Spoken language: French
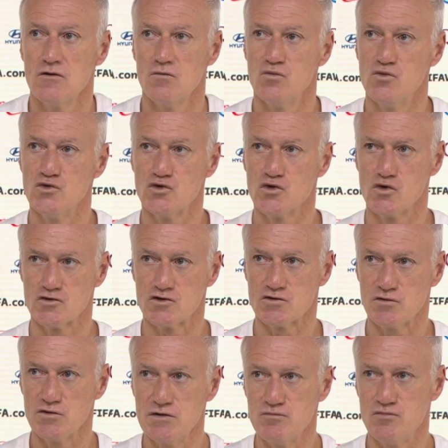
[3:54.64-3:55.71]
plus
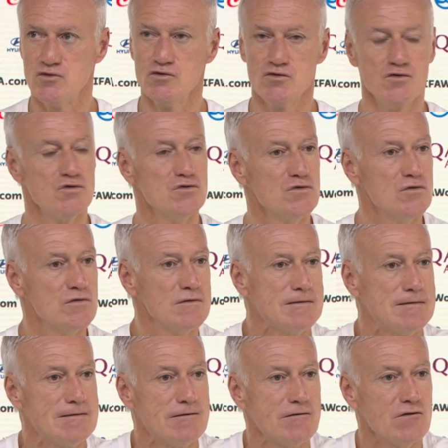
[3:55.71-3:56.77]
construit, plus,
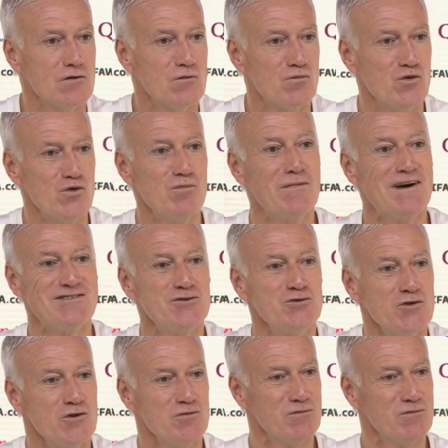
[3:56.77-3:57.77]
plus mature,